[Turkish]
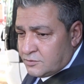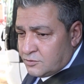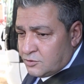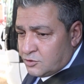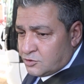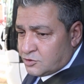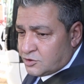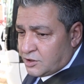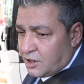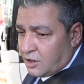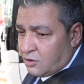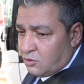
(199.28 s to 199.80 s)

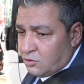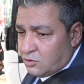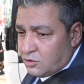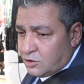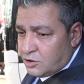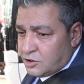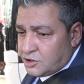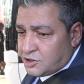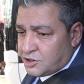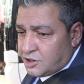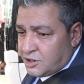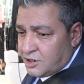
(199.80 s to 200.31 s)
Yüksek
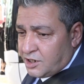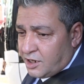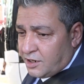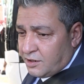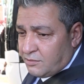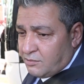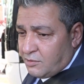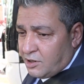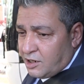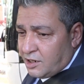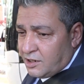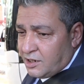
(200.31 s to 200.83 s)
olduğu için
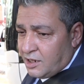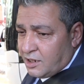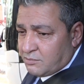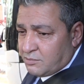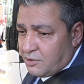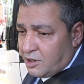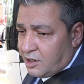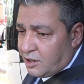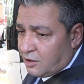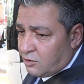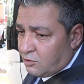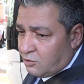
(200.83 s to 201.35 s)
yani maliyet
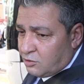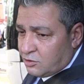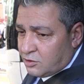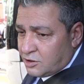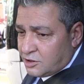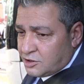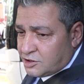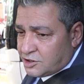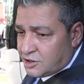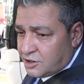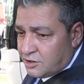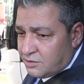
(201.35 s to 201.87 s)
pahalı
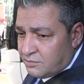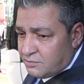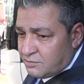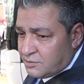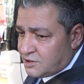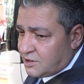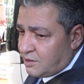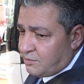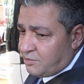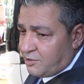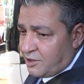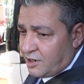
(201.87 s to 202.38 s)
olduğu için
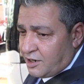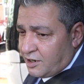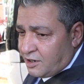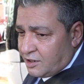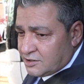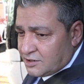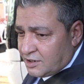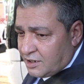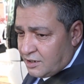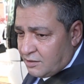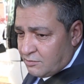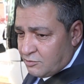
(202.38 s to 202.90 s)
biz de para
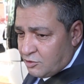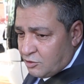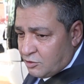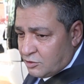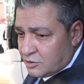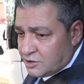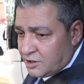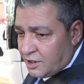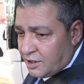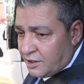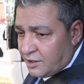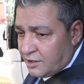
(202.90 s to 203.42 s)

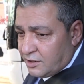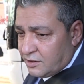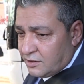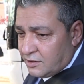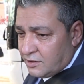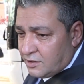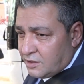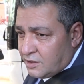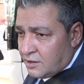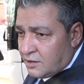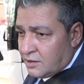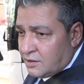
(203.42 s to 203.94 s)
kazanamıyoruz yani.
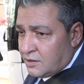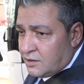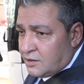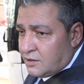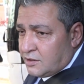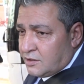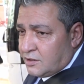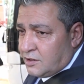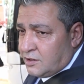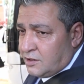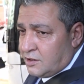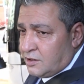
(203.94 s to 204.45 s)

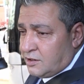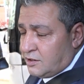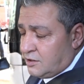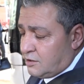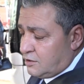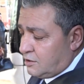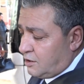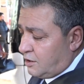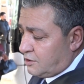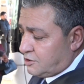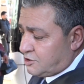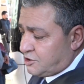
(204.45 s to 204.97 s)
Ee,
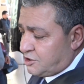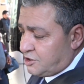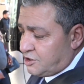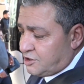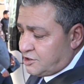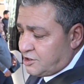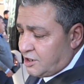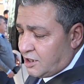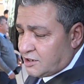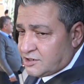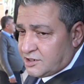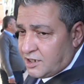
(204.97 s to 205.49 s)
yani
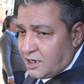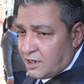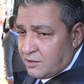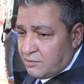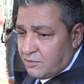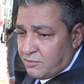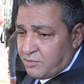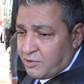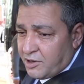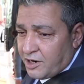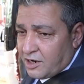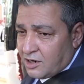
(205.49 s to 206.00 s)
şirket
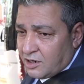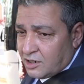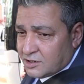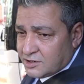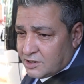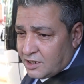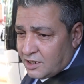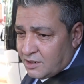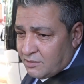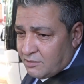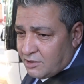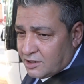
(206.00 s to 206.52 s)
sahibi para
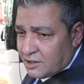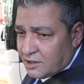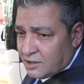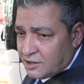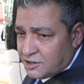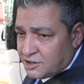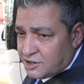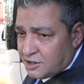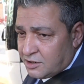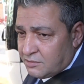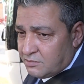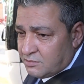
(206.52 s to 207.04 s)
kazanamadığı
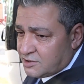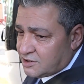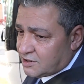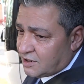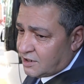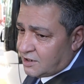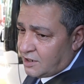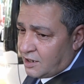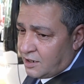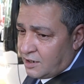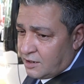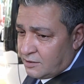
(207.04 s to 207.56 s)
için
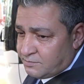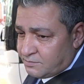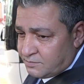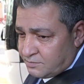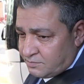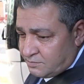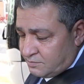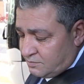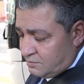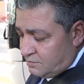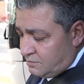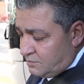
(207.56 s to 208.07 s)
bize de
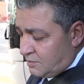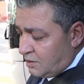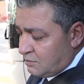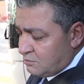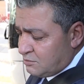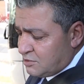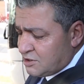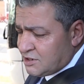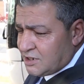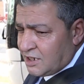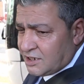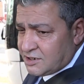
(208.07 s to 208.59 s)

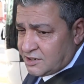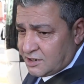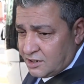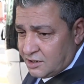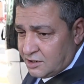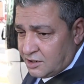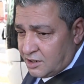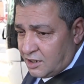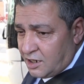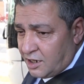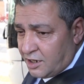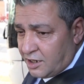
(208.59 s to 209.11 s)
biz de
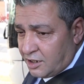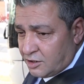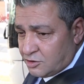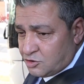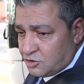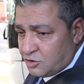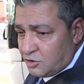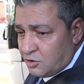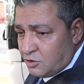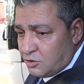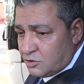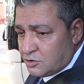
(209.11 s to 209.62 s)
sıkıntılara
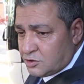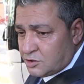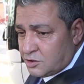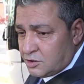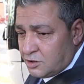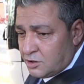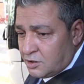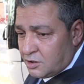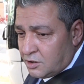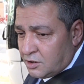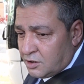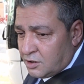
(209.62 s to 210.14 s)
düşüyoruz.
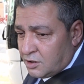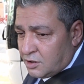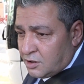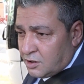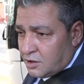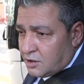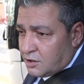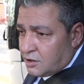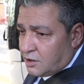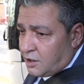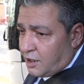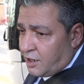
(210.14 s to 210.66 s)

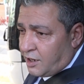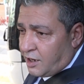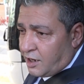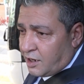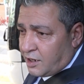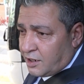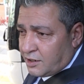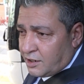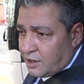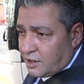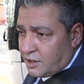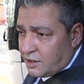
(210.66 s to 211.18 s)
Yani
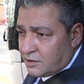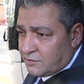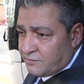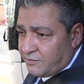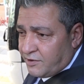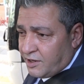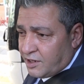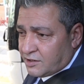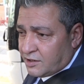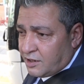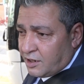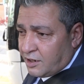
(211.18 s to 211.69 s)
akaryakıt
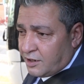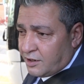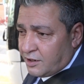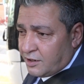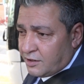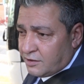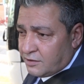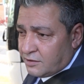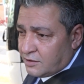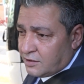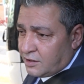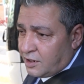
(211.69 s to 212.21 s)

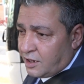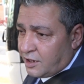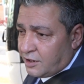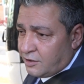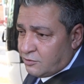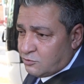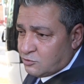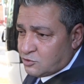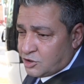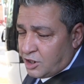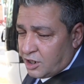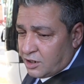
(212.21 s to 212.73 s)
fiyatlarının
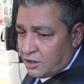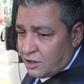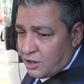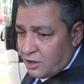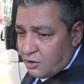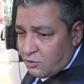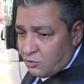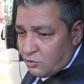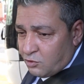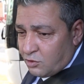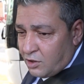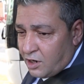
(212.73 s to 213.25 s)
aynı
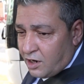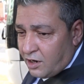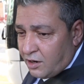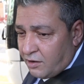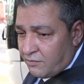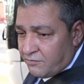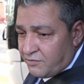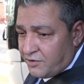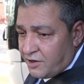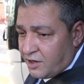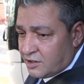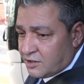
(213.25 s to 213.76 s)
uçaklara
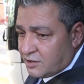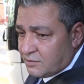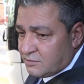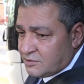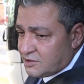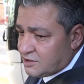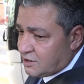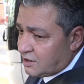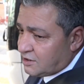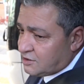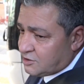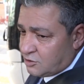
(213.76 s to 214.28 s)
uygulanan fiyatı
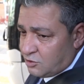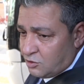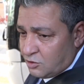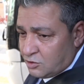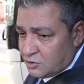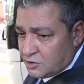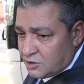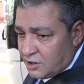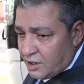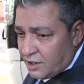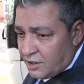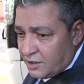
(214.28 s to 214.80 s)
biz de
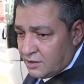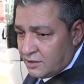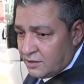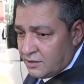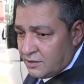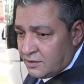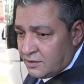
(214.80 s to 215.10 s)
istiyoruz yani.